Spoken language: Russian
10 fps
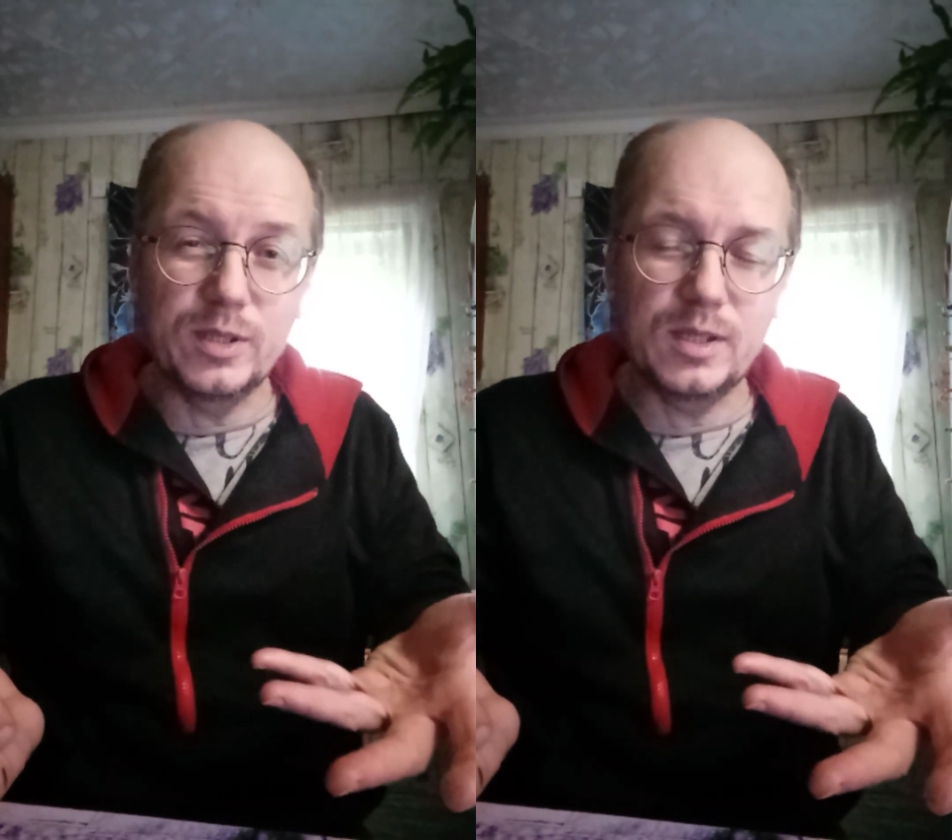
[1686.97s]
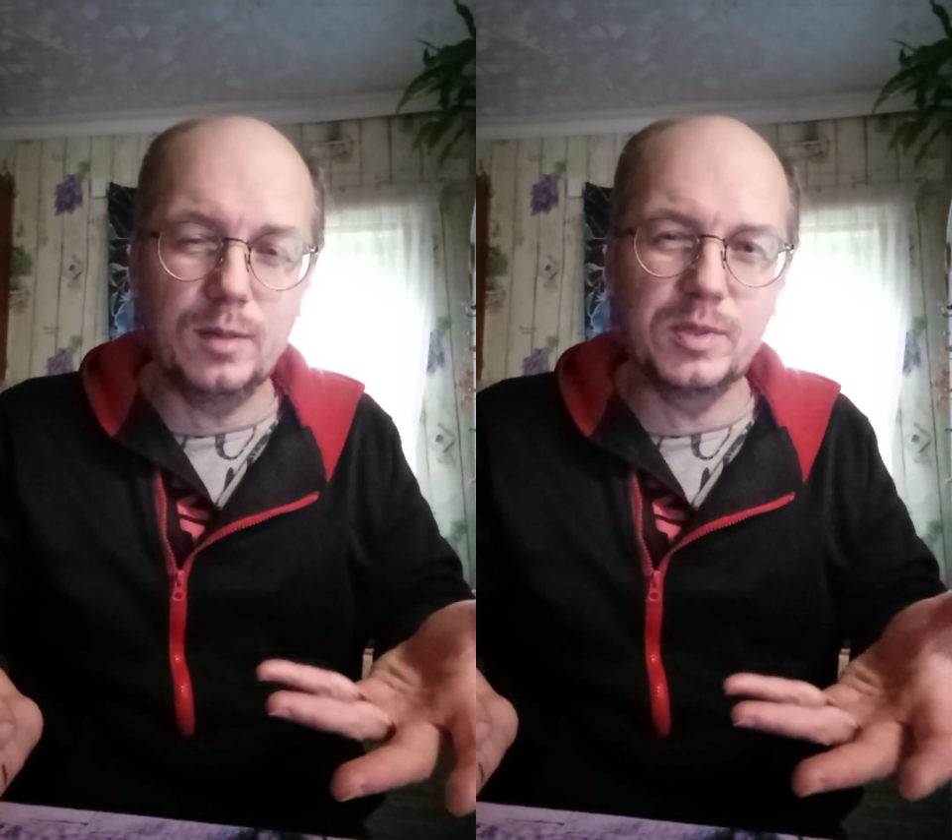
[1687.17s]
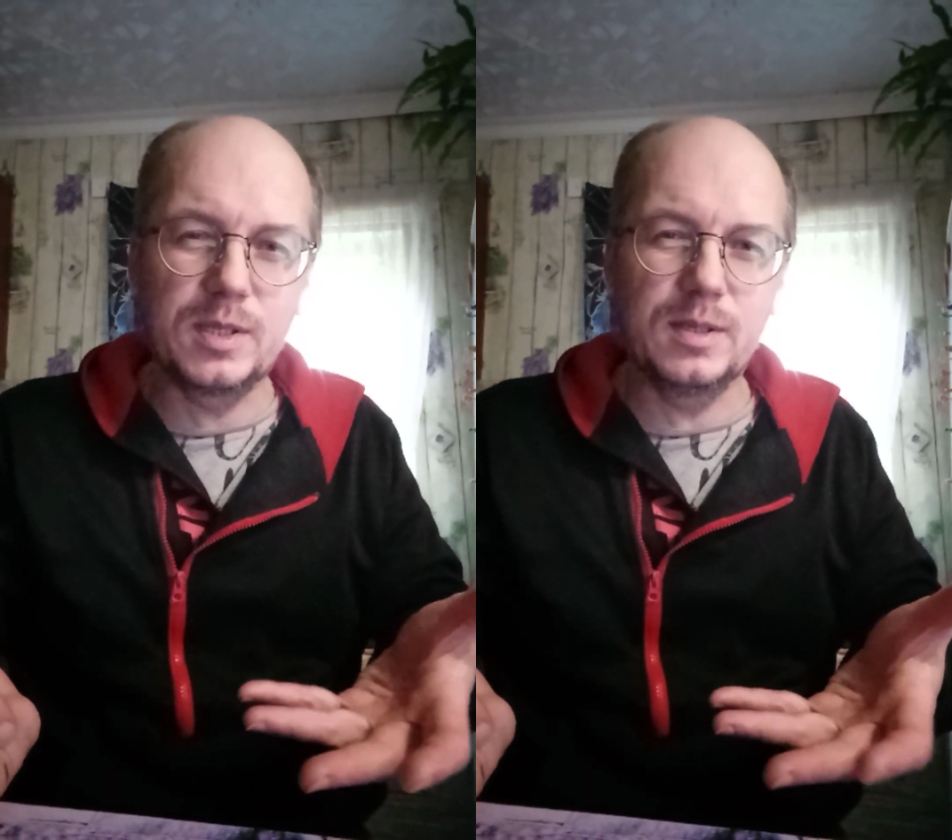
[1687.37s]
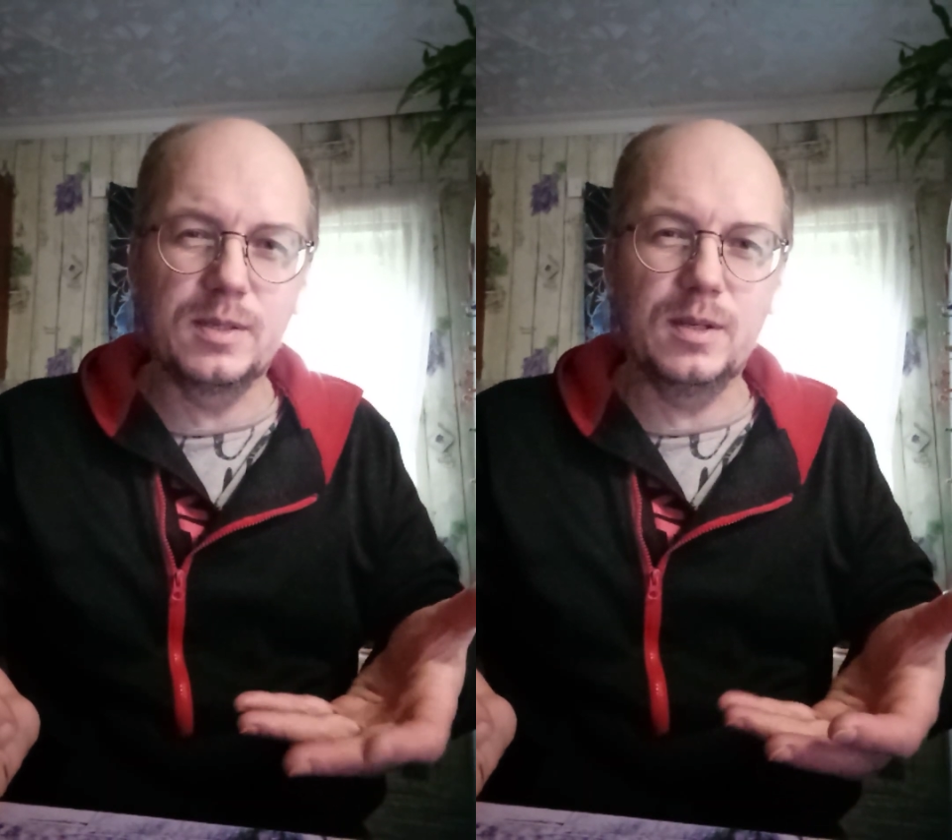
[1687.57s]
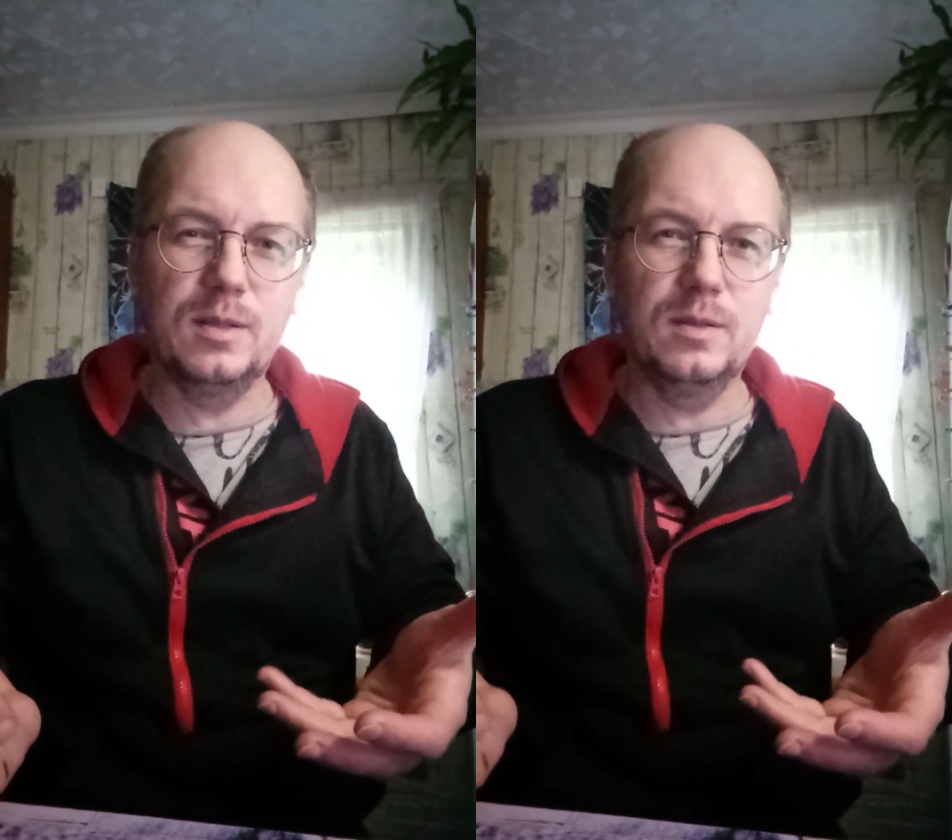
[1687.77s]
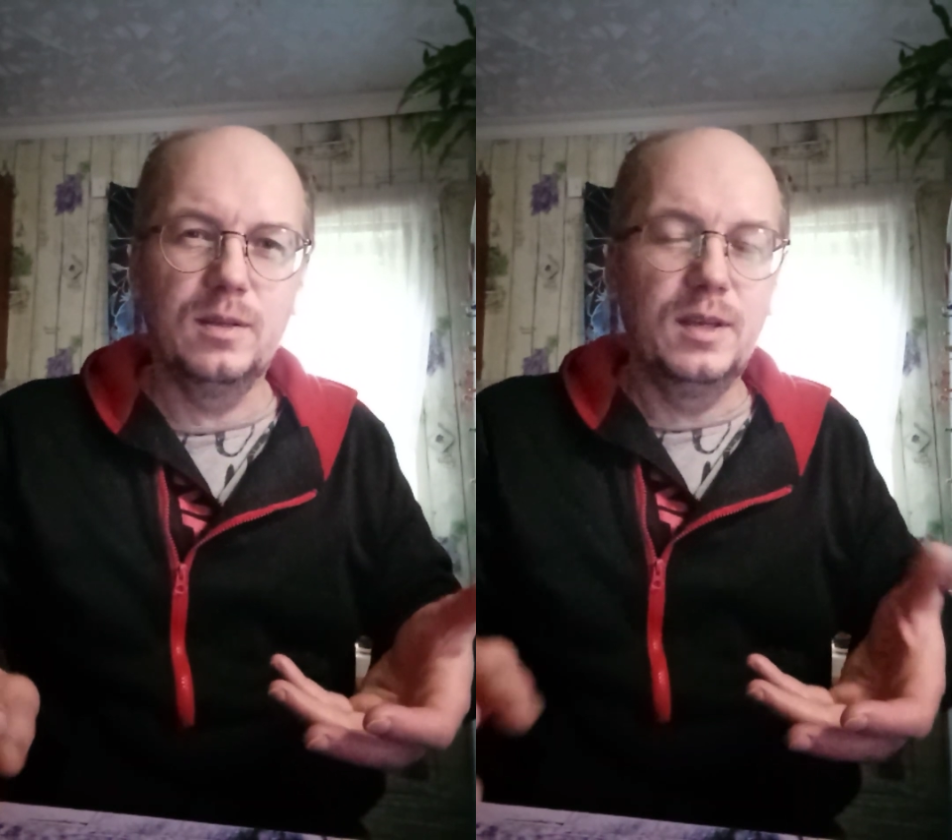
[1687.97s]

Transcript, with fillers: сам сказал,